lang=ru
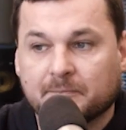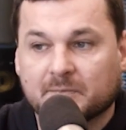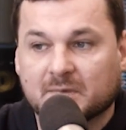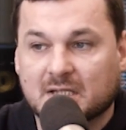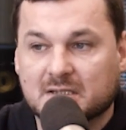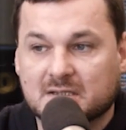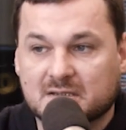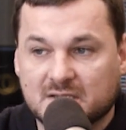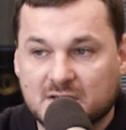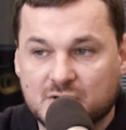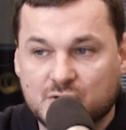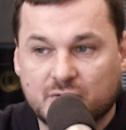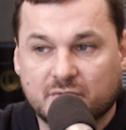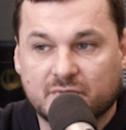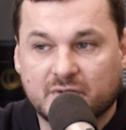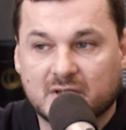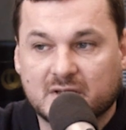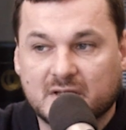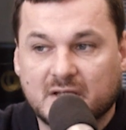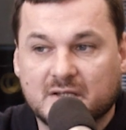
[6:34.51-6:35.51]
Это значит, что в
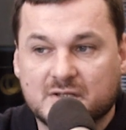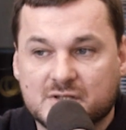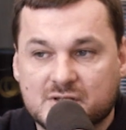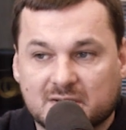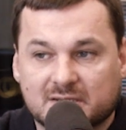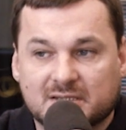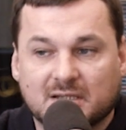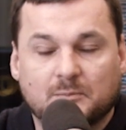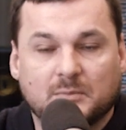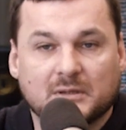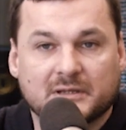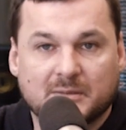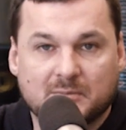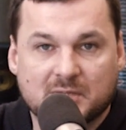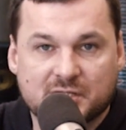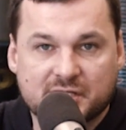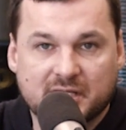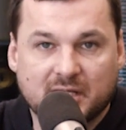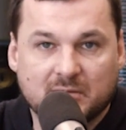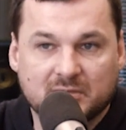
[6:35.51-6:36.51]
Китае начался
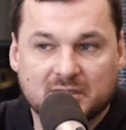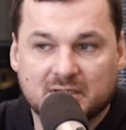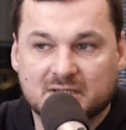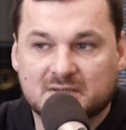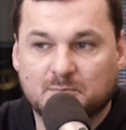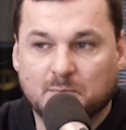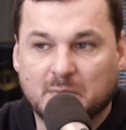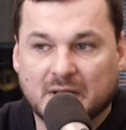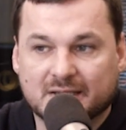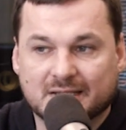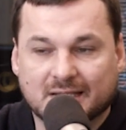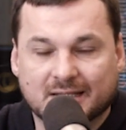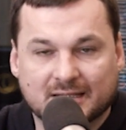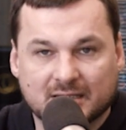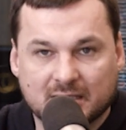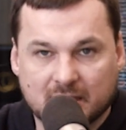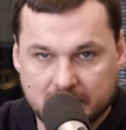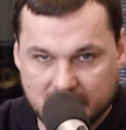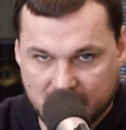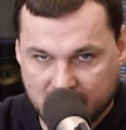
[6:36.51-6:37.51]
полномасштабный спад
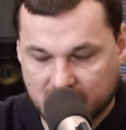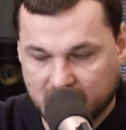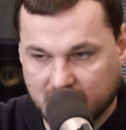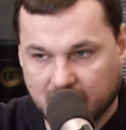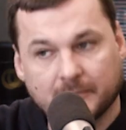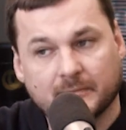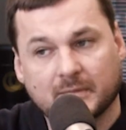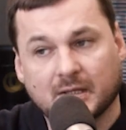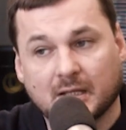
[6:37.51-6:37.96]
экономический.